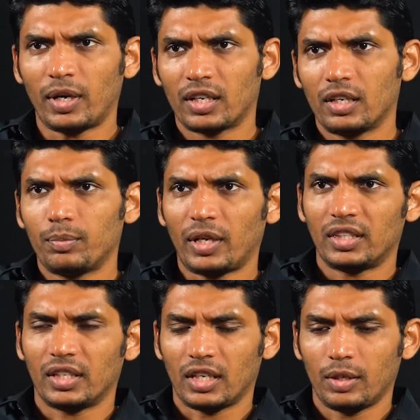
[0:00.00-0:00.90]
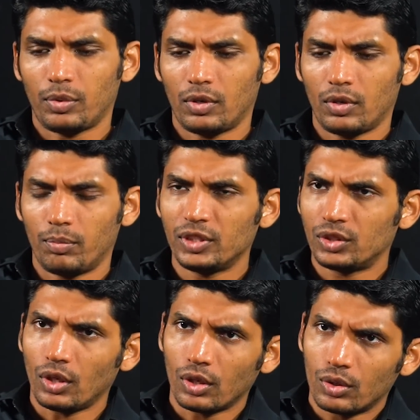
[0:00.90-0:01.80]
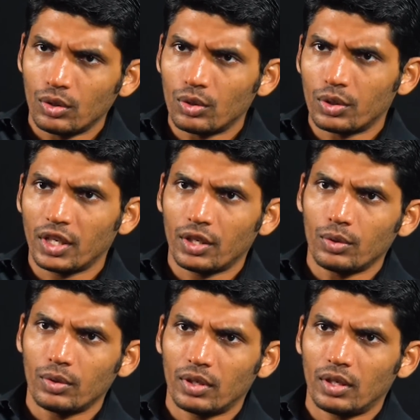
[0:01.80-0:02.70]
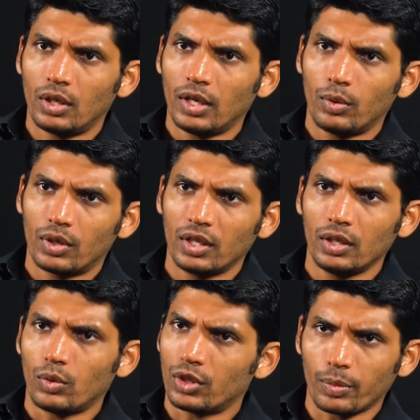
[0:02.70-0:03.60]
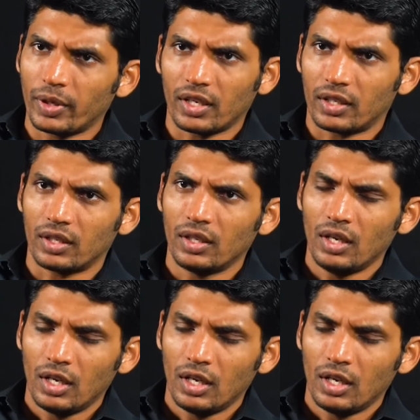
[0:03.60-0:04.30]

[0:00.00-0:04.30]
மாநிலங்களும் பார்த்தீங்கன்னா இப்போது மிசோக்கும் குக்கிக்கும் உள்ள ஒரு ஒற்றுமை இருக்குது